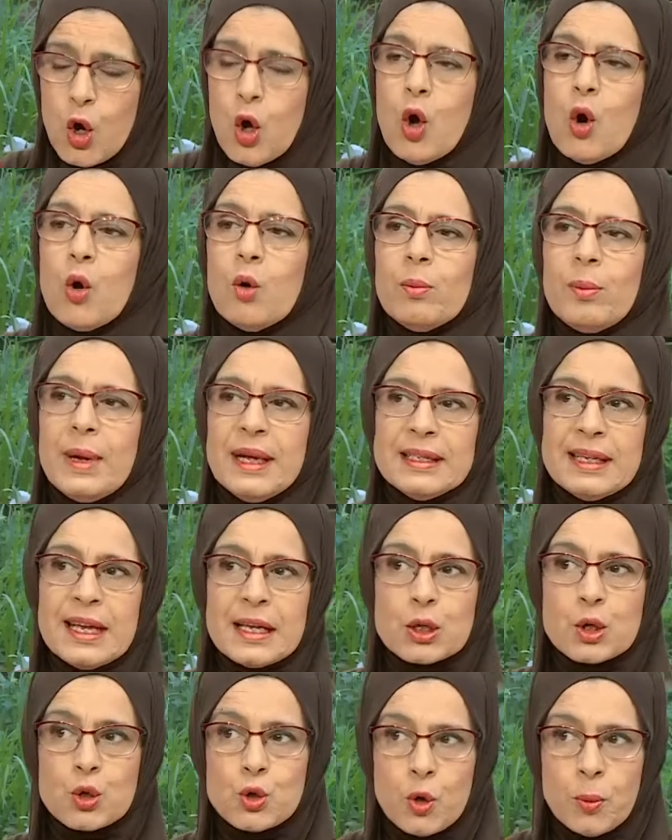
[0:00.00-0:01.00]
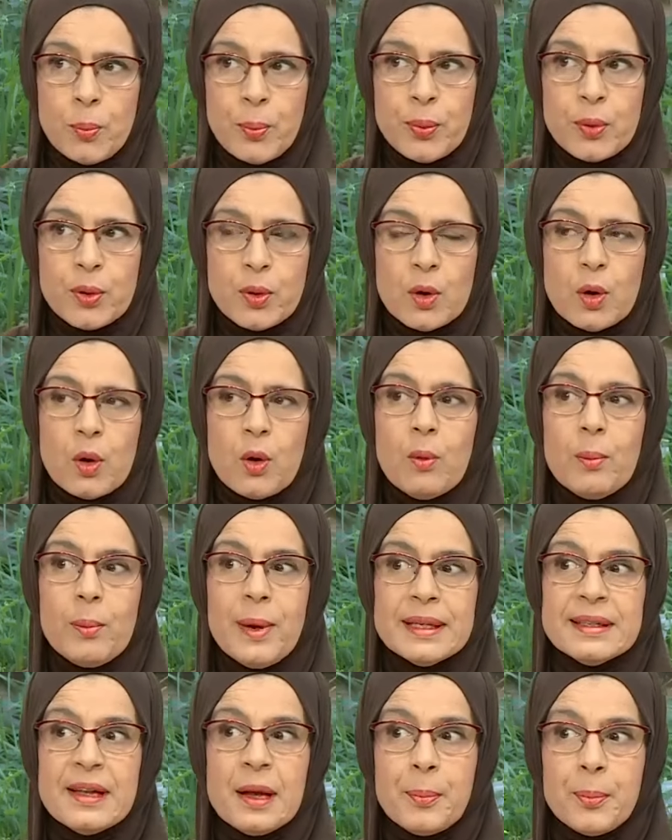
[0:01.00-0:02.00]
ومن بعد سوب ومن
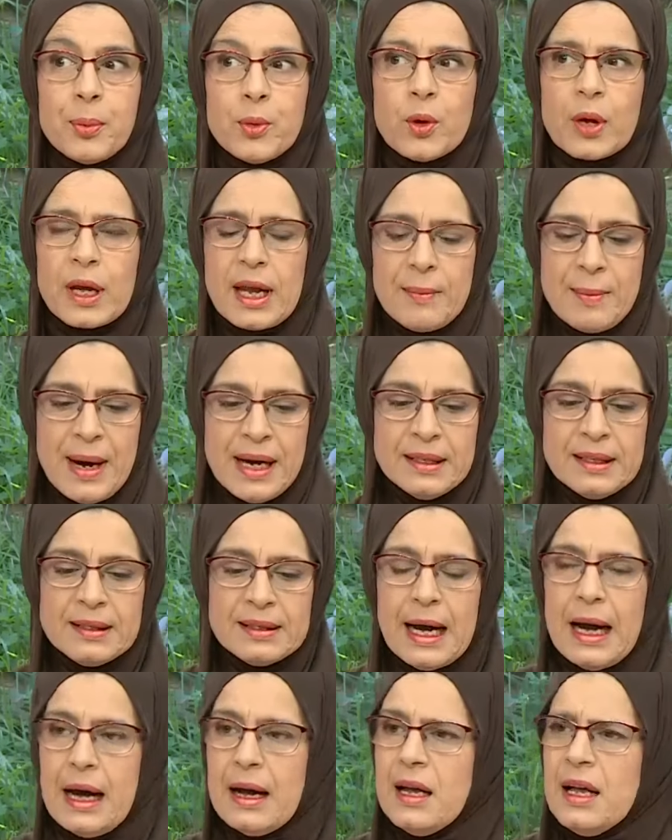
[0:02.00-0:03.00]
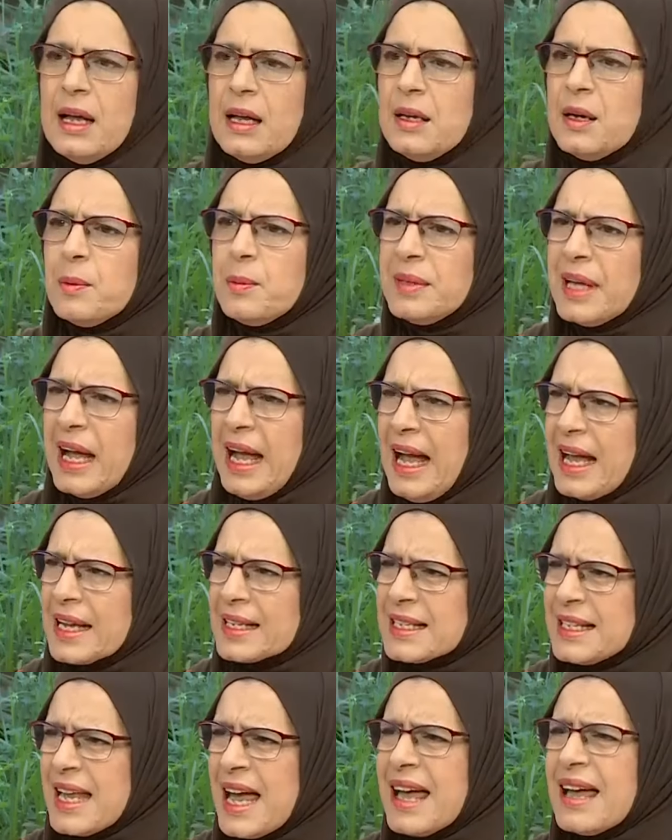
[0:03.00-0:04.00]
بعد بيغي معناتها نبدا
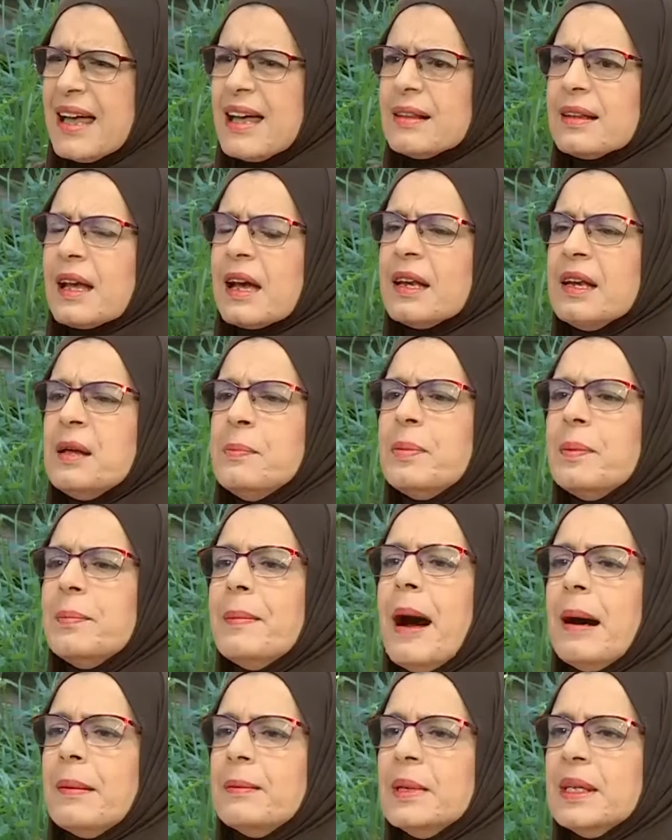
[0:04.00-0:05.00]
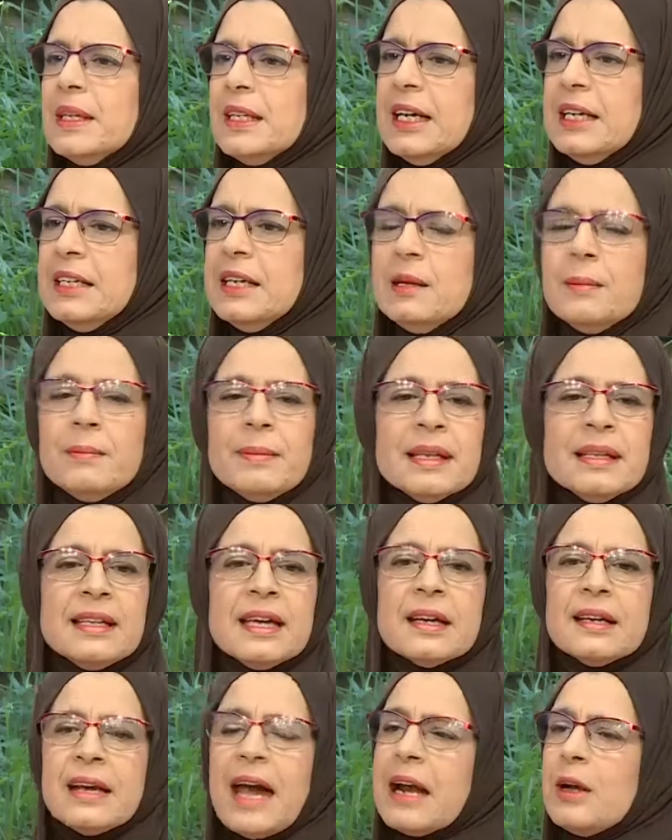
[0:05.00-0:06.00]
حساء تقريب ماء يعني لما
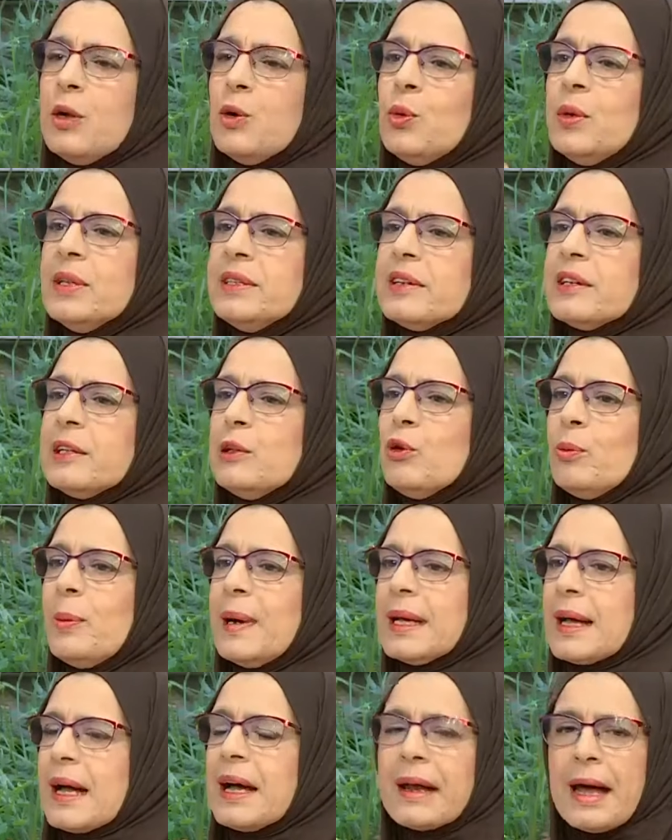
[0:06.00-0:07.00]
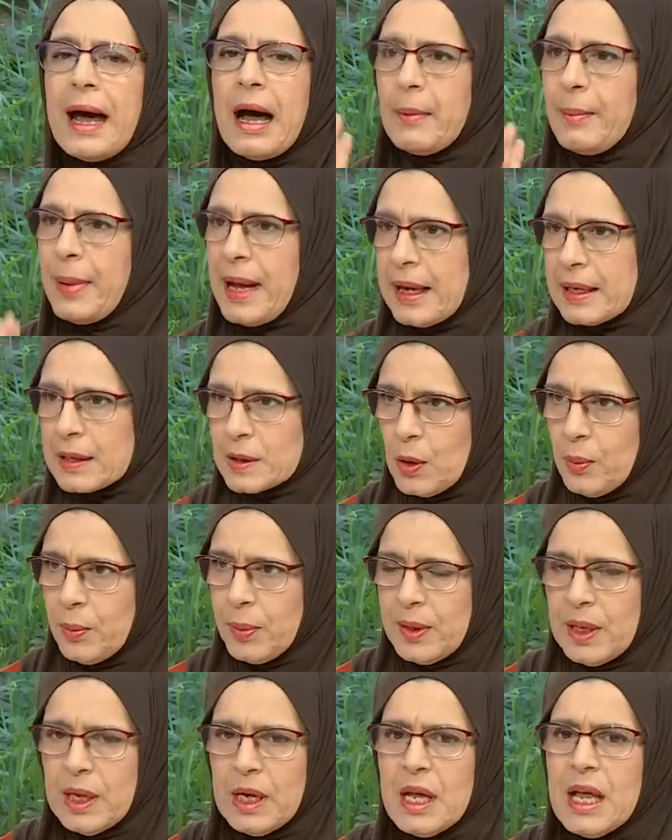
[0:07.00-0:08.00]
ندير نهار الاول درت له قرعه باغ اكزومبل
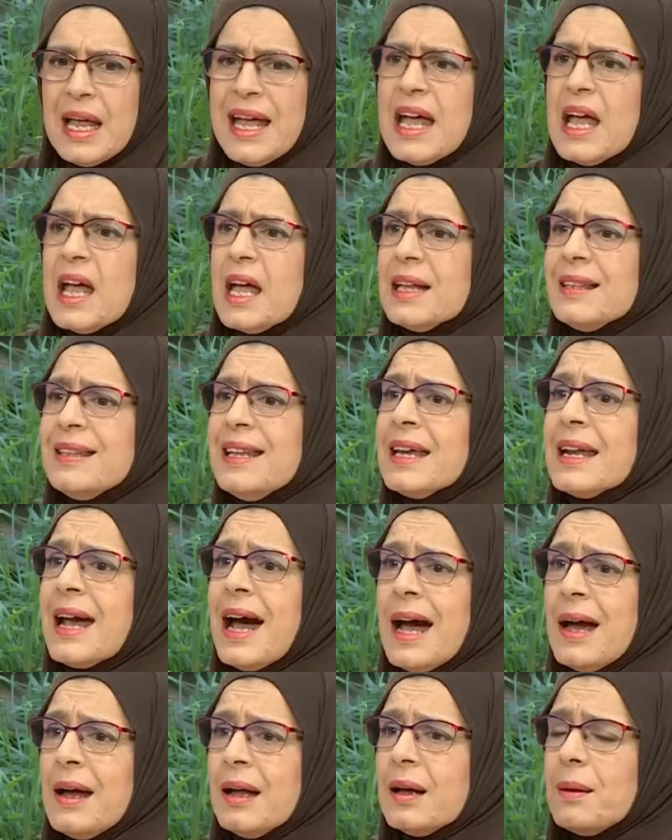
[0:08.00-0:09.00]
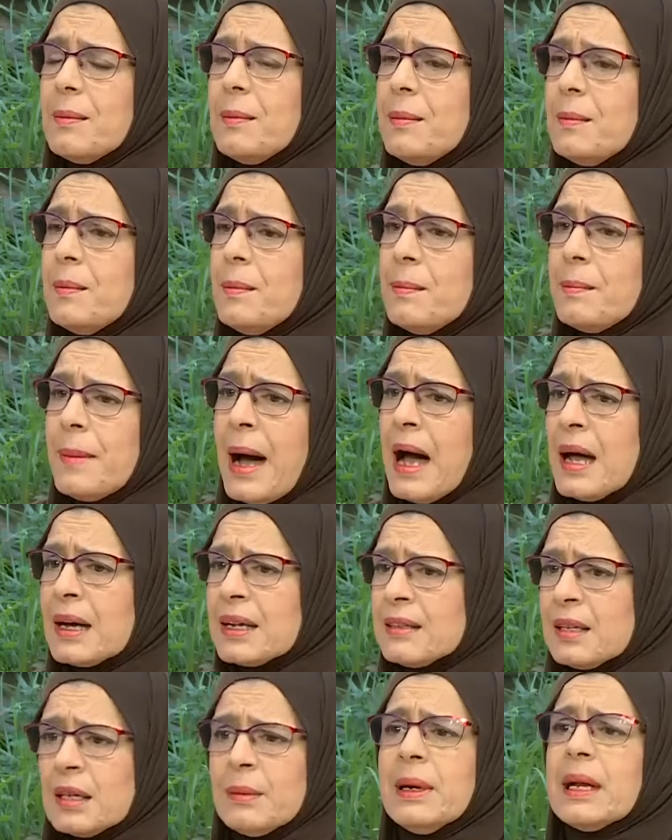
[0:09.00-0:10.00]
نديرها ما
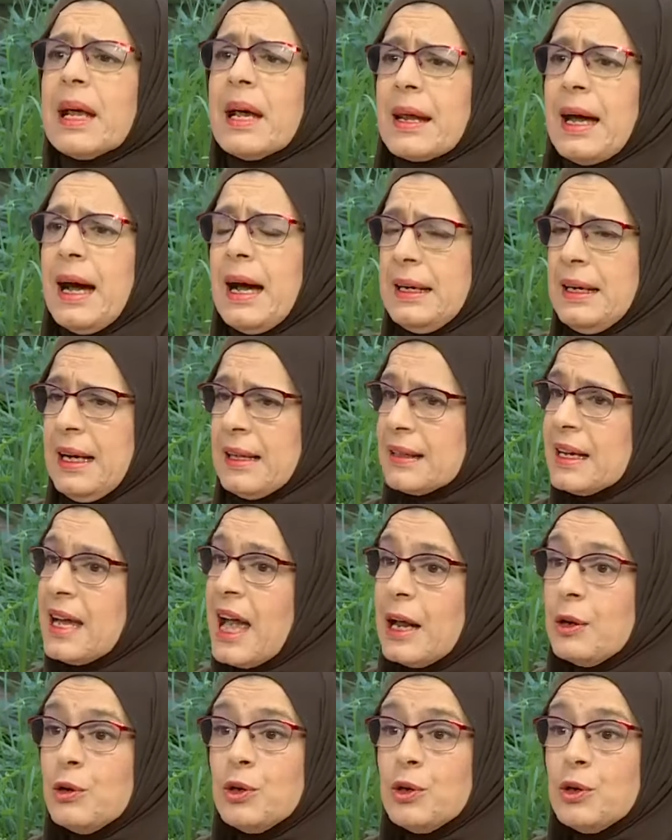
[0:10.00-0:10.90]
اكثر من القرعه نعطيها له